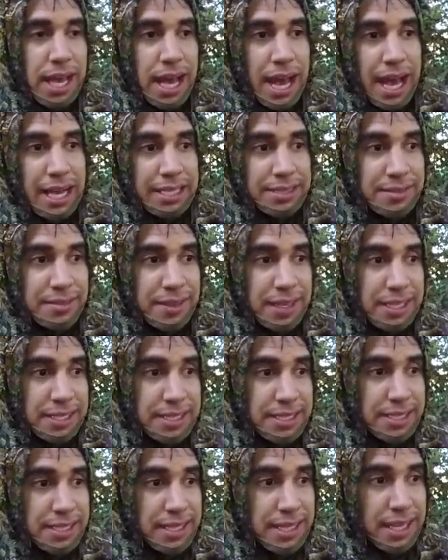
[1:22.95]
Às
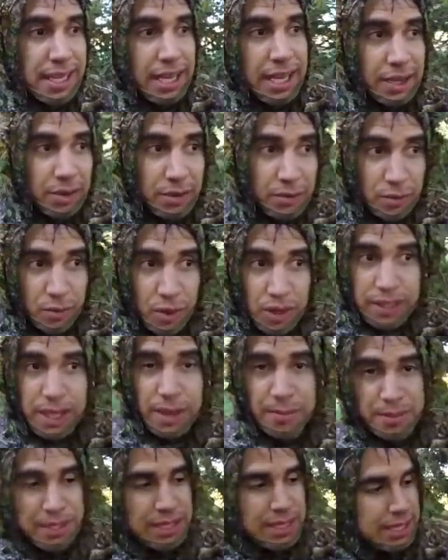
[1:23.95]
vezes quando
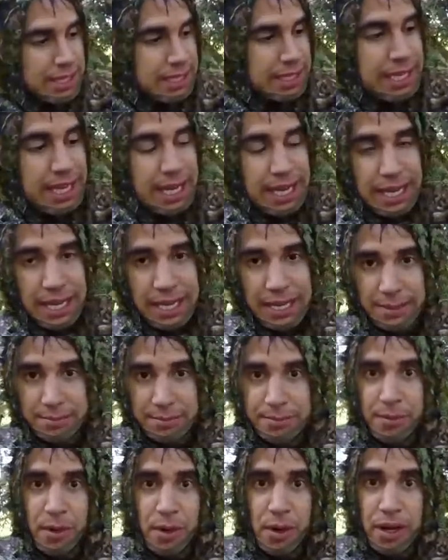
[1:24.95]
a minha aqui era
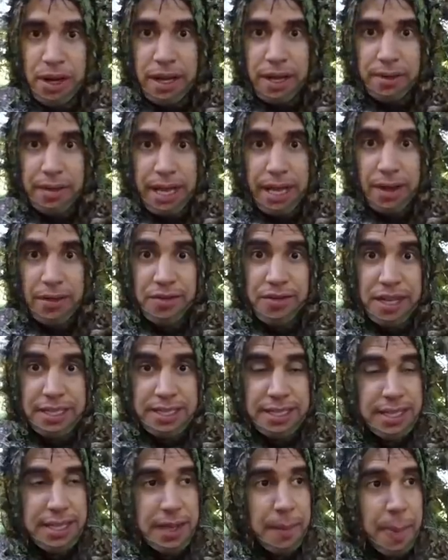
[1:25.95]
mola, o que é que eu
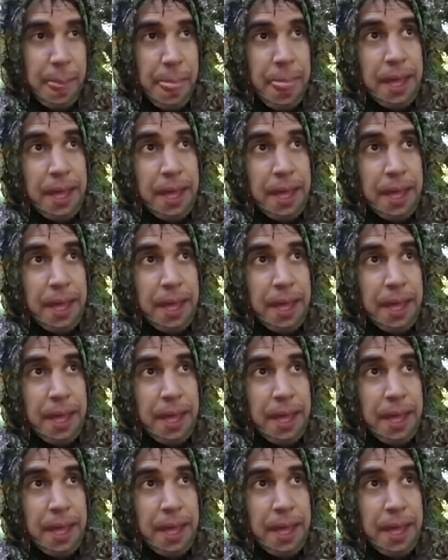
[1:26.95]
fazia?